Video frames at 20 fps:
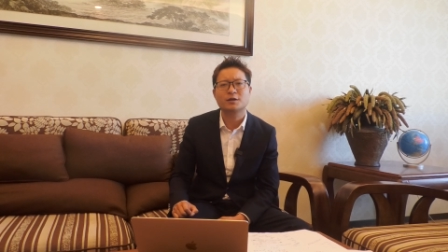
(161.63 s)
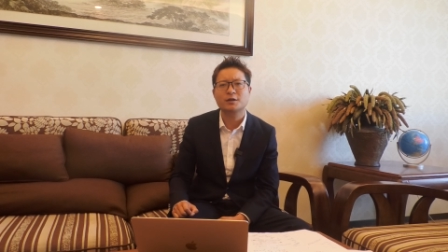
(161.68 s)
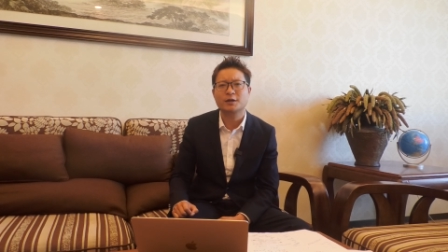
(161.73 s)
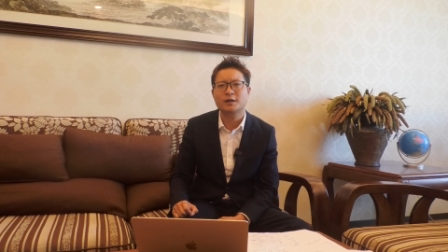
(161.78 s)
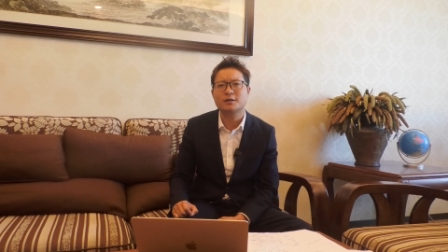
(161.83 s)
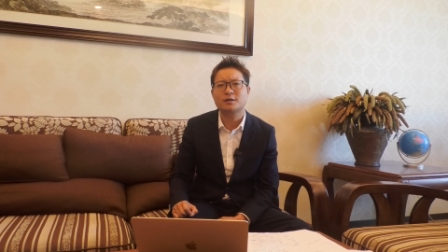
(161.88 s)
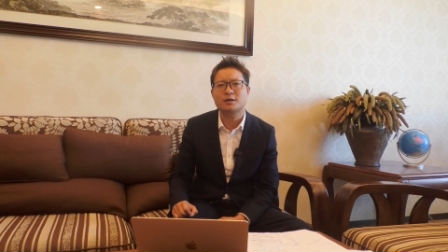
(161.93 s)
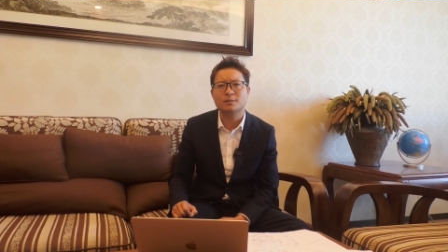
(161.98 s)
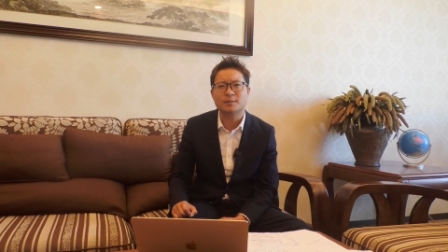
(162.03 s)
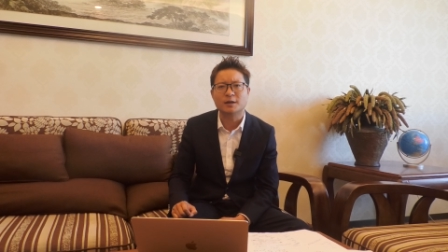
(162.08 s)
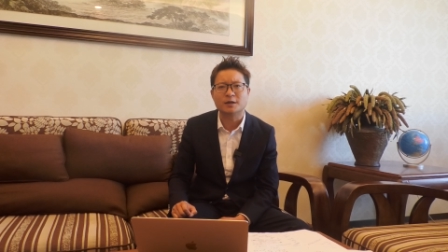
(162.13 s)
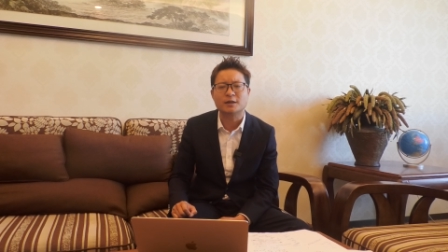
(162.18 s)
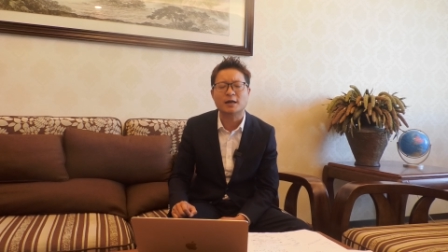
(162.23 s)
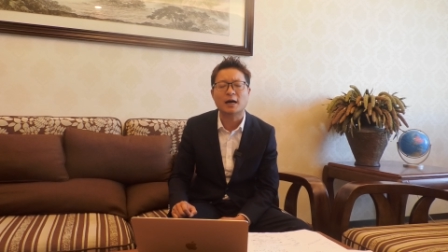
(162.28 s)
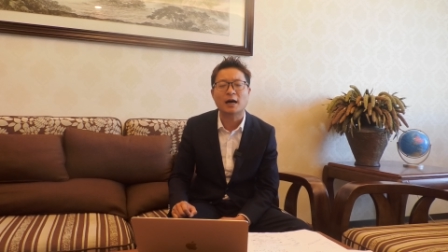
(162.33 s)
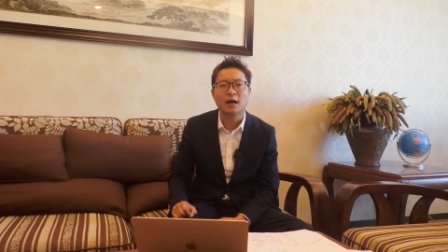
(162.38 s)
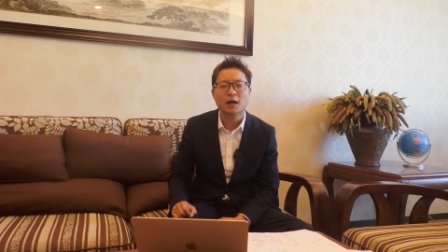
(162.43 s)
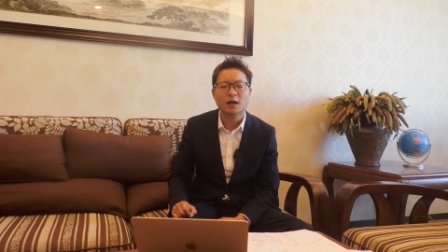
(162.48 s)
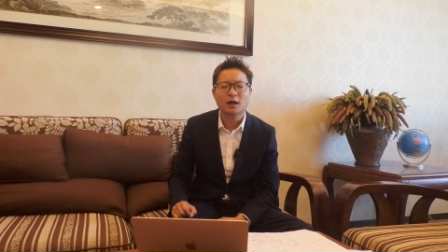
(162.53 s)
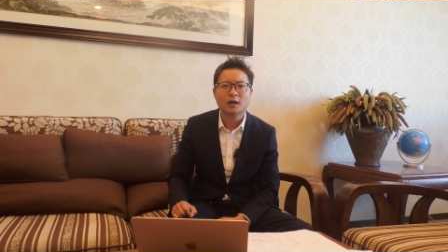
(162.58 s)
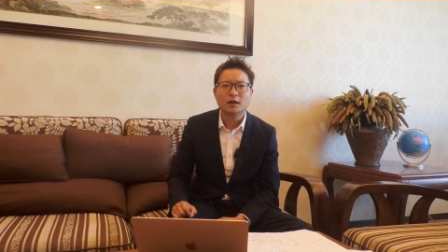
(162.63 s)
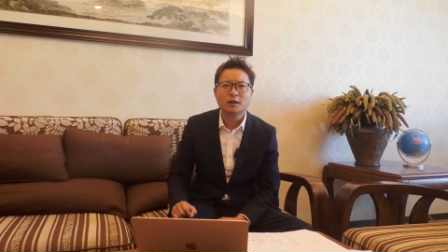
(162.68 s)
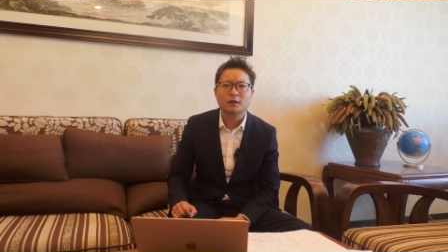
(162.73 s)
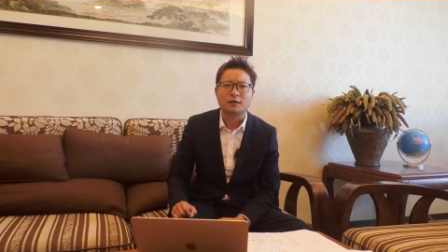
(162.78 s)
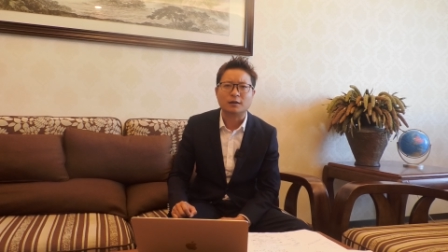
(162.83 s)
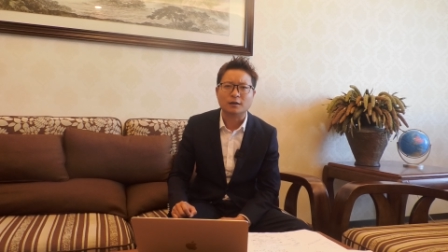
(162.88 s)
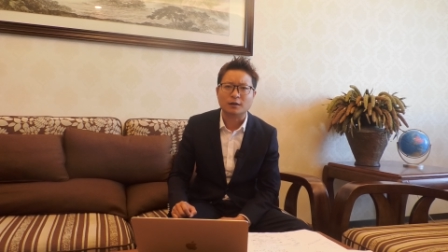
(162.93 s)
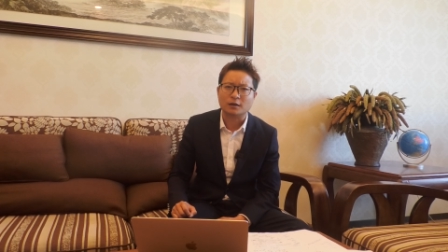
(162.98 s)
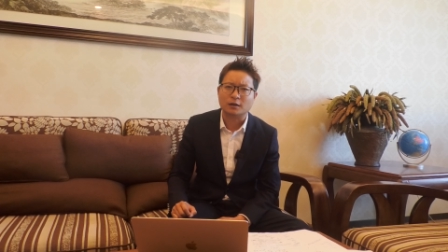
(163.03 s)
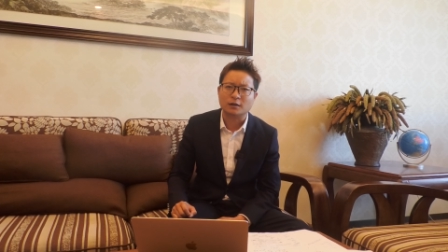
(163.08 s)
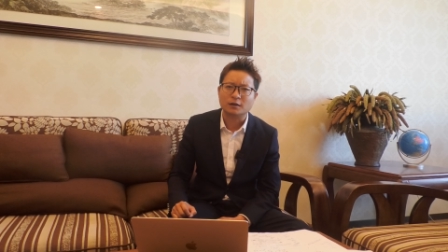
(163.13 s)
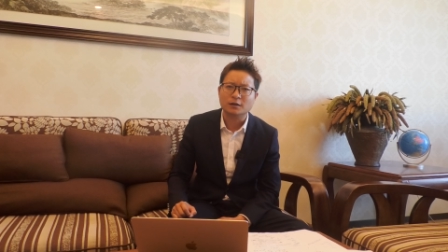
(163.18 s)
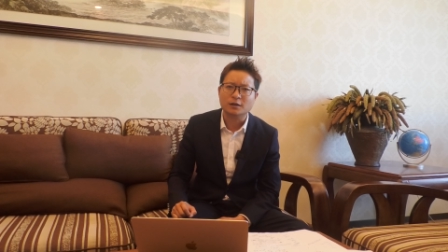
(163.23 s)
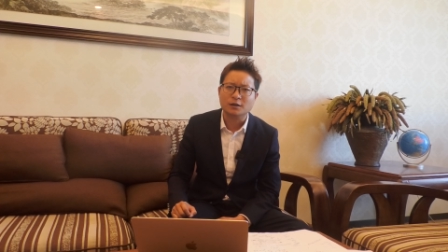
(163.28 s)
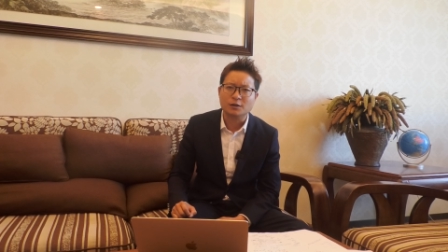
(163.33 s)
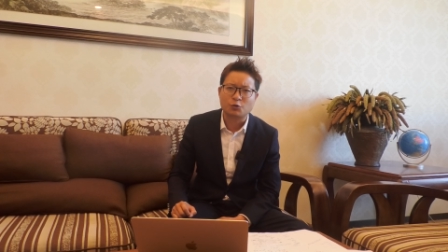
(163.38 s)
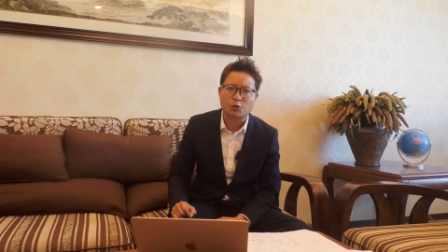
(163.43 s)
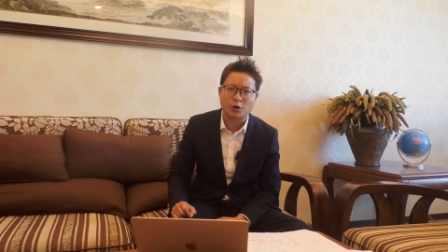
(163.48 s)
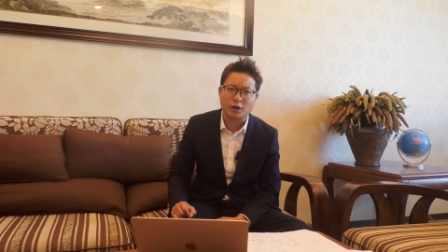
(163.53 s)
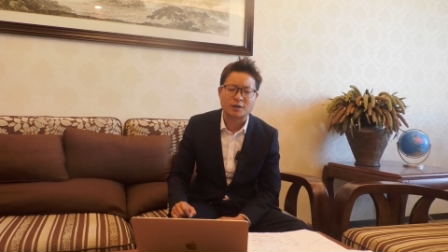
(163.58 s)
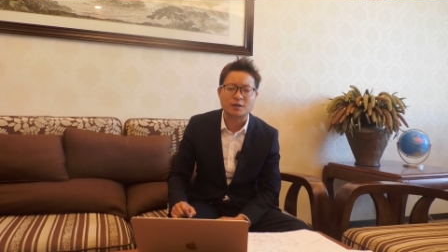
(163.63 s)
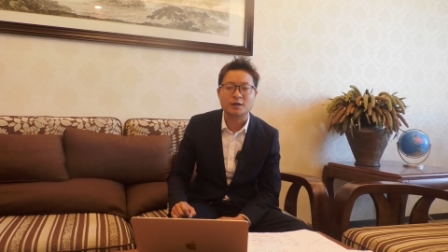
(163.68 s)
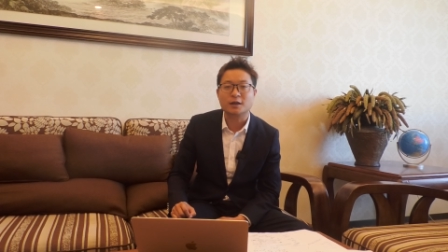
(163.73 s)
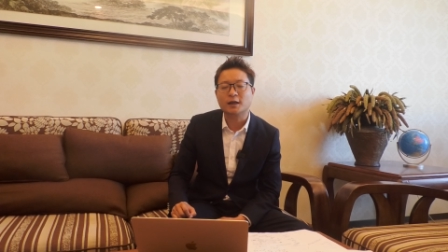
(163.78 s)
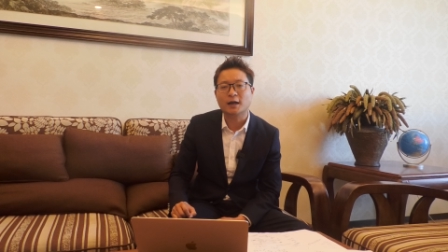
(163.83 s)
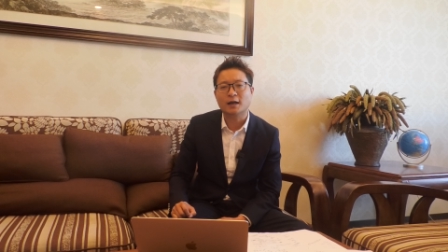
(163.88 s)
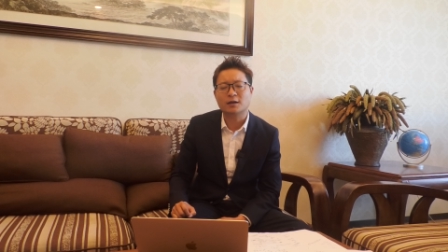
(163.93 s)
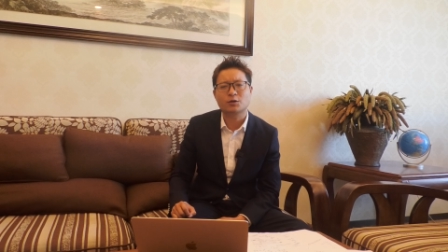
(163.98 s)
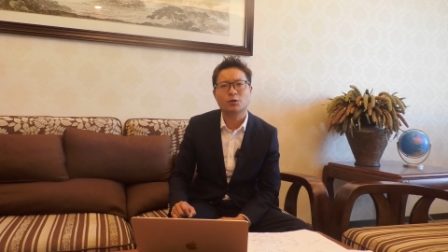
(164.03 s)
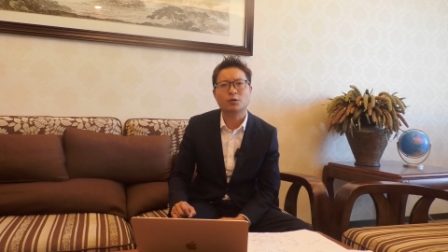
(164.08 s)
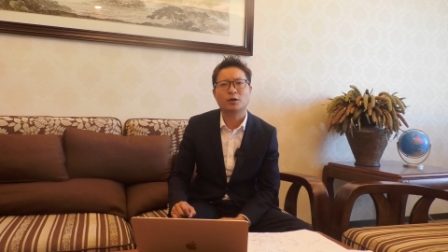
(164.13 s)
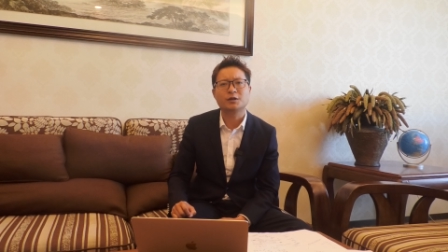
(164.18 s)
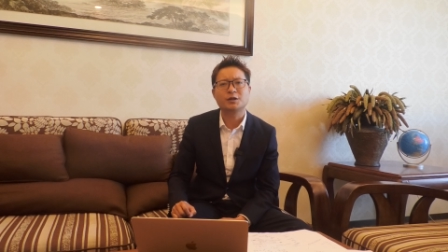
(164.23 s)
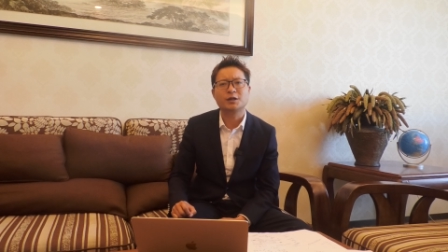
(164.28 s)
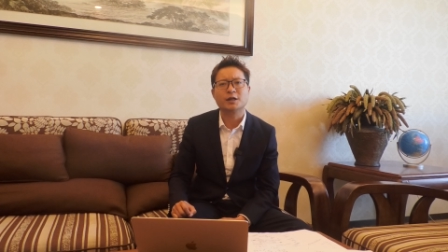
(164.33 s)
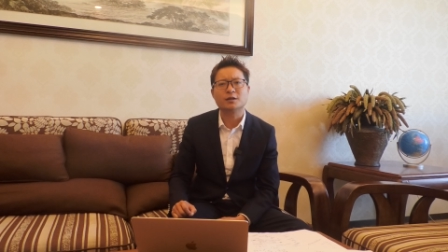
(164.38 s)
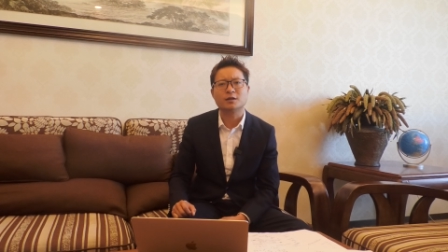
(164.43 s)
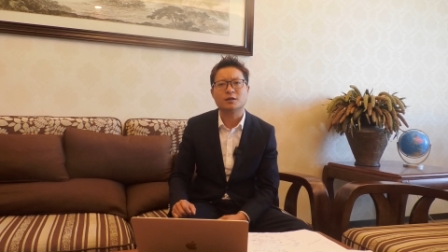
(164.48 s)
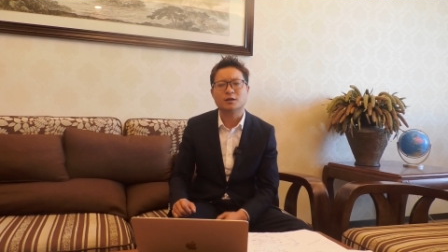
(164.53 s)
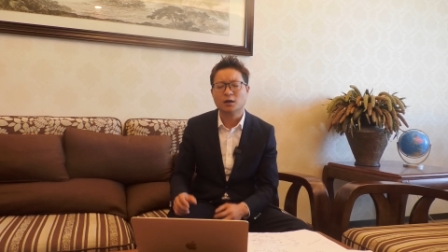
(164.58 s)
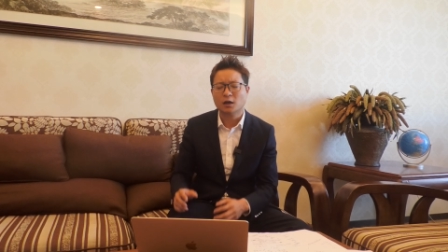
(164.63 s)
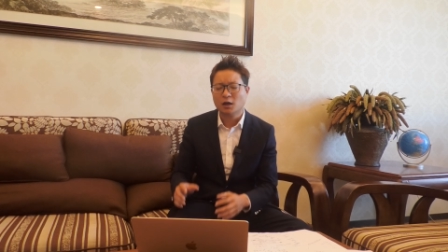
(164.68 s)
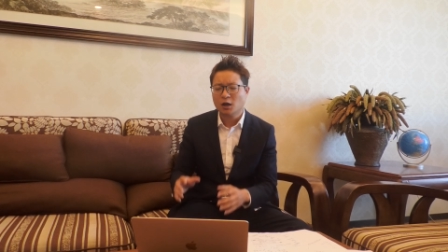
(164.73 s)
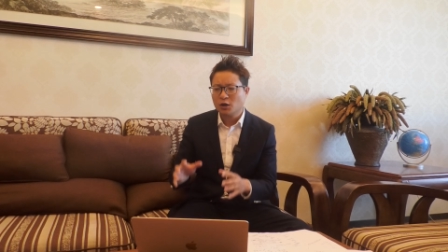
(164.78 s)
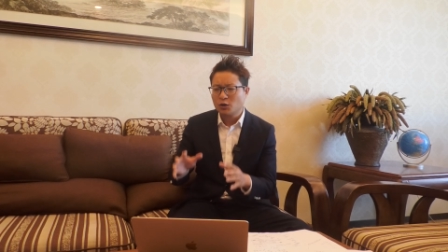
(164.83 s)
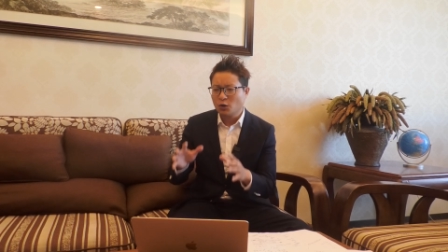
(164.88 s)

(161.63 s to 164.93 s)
这些资本家的确实应该受到限制。